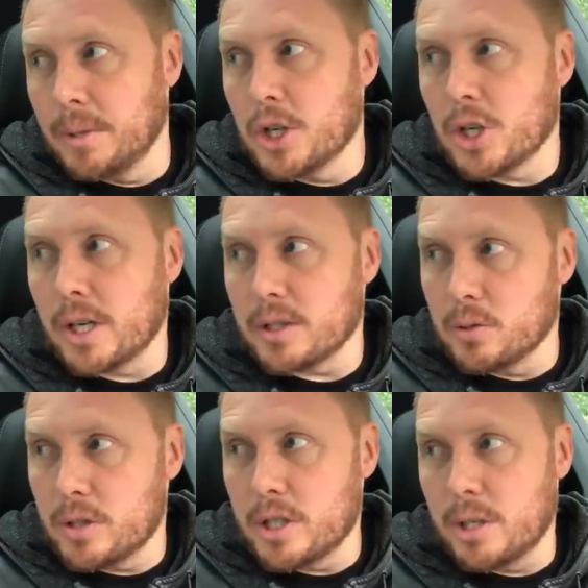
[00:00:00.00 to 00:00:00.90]
ближе к
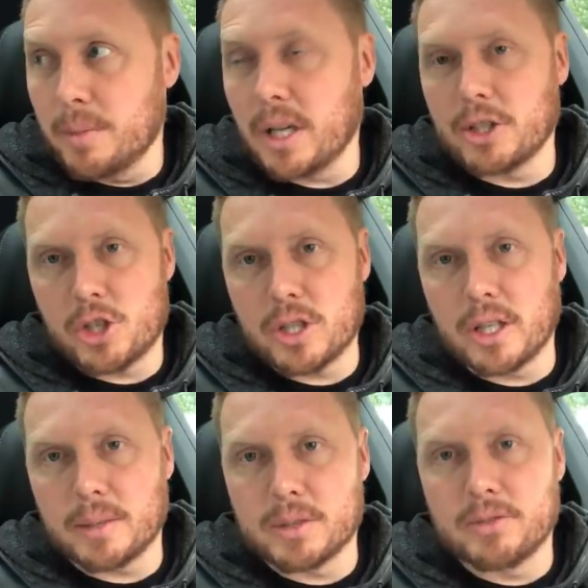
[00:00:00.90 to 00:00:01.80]
концу сентября,
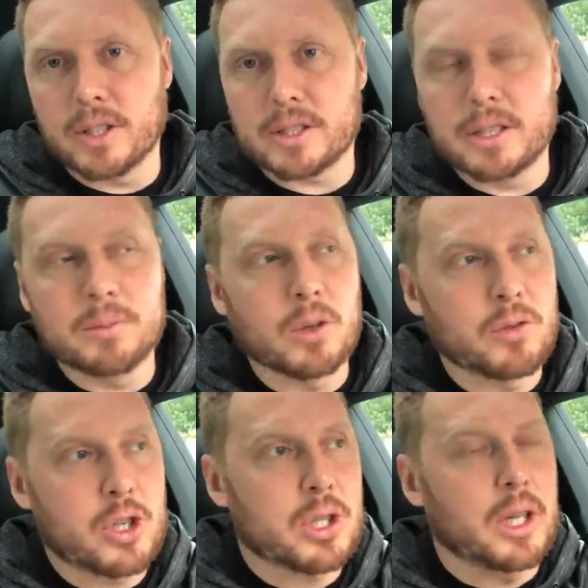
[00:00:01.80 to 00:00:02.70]
начиная там с
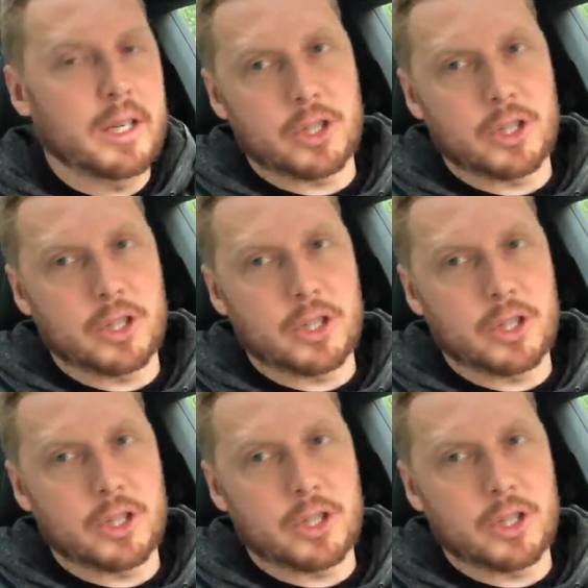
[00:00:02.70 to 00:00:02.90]
27 числа,